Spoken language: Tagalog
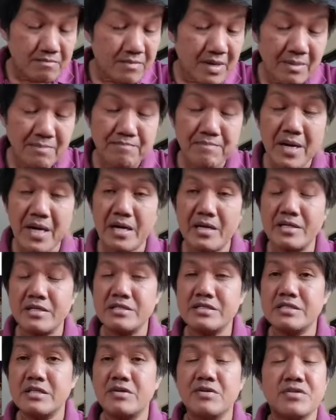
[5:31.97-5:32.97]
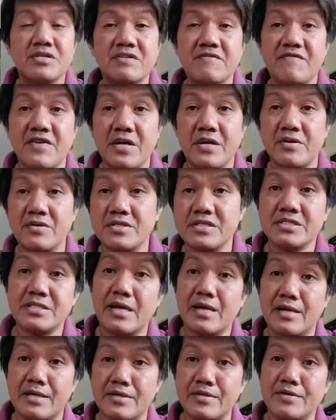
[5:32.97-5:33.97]
magpakari sa Ontiveros
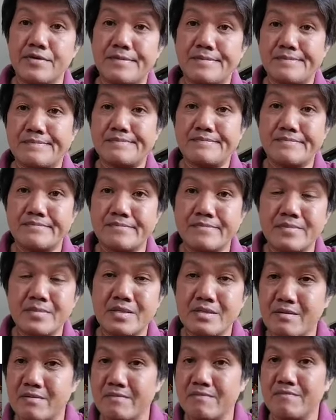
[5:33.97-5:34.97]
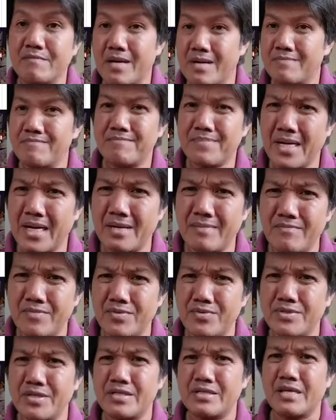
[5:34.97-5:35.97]
tayo.
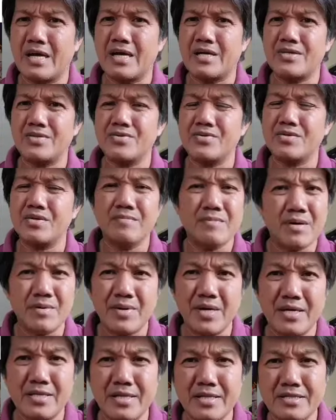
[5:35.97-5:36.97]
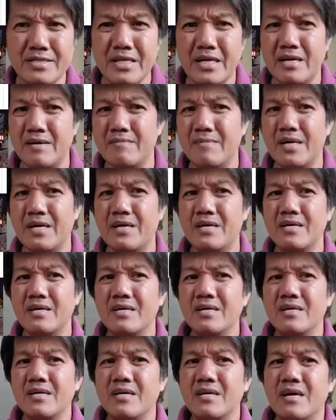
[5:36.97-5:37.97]
Magpakabuti tayo, gumawa ng tama
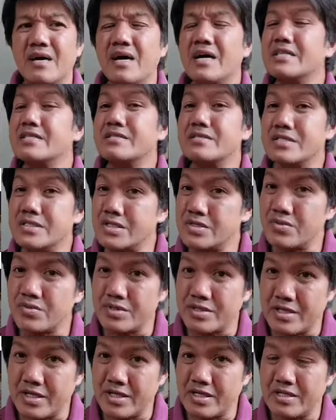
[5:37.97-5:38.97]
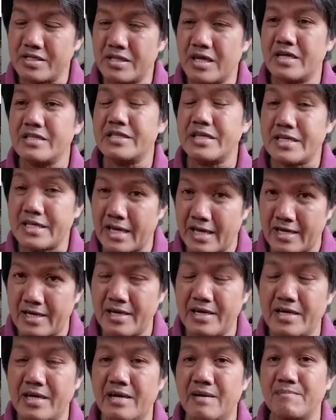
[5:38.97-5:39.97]
at sundin at
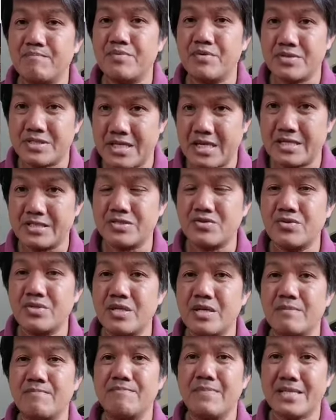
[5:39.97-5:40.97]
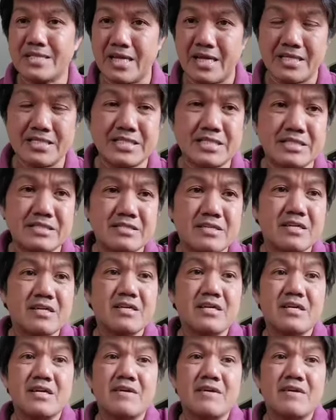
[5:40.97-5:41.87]
igalang ang proseso ng batas